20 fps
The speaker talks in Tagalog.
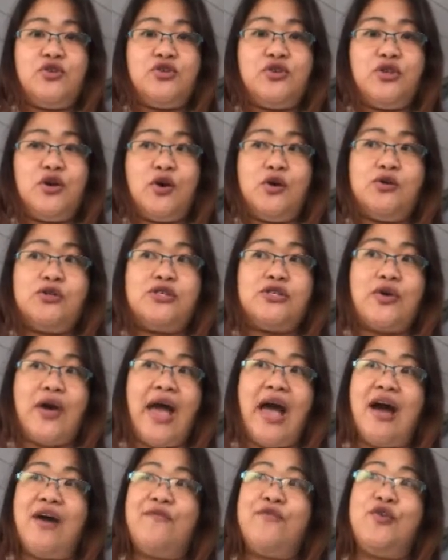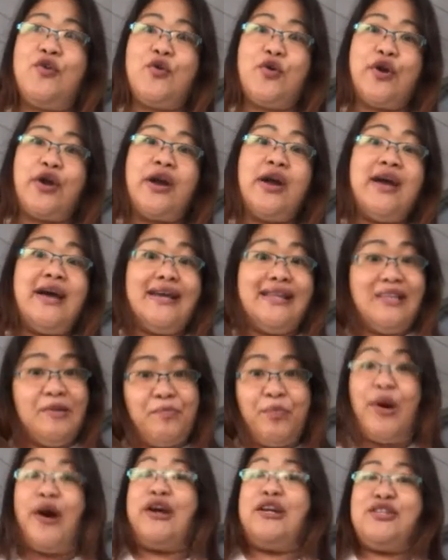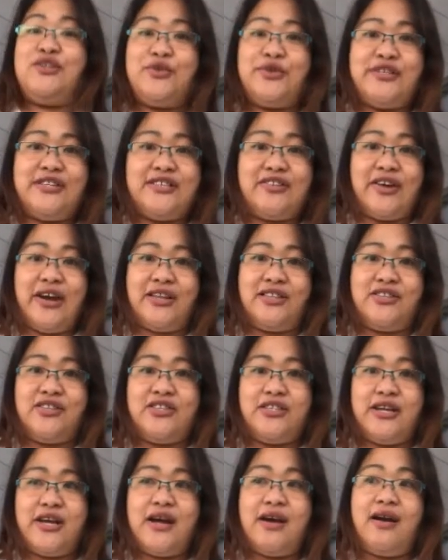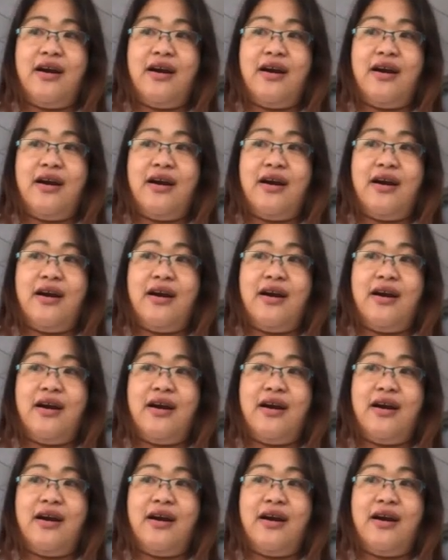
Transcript: you should also have your departure strategy.